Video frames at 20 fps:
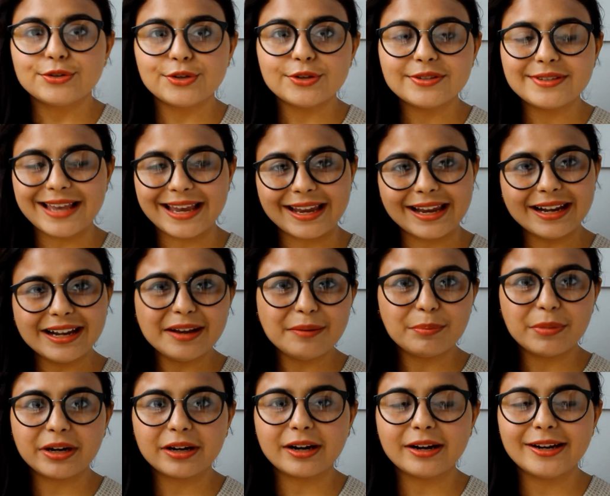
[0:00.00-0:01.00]
सो सेकेंड
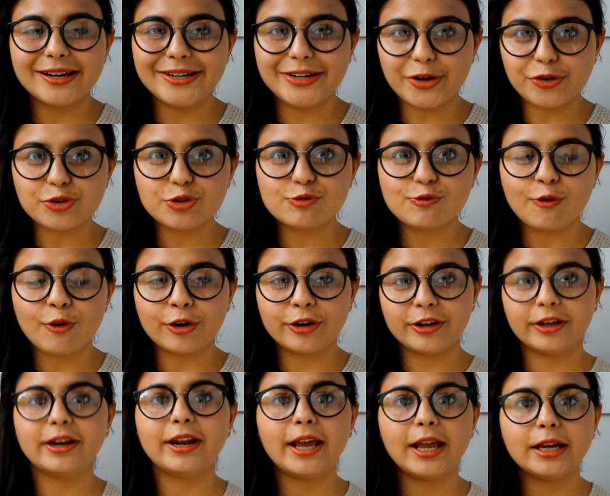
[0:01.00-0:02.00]
नंबर का डिटॉक्स
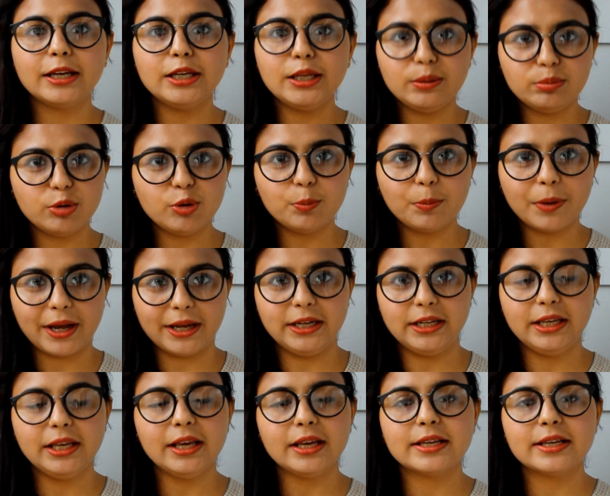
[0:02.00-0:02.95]
वाटर है नींबू पानी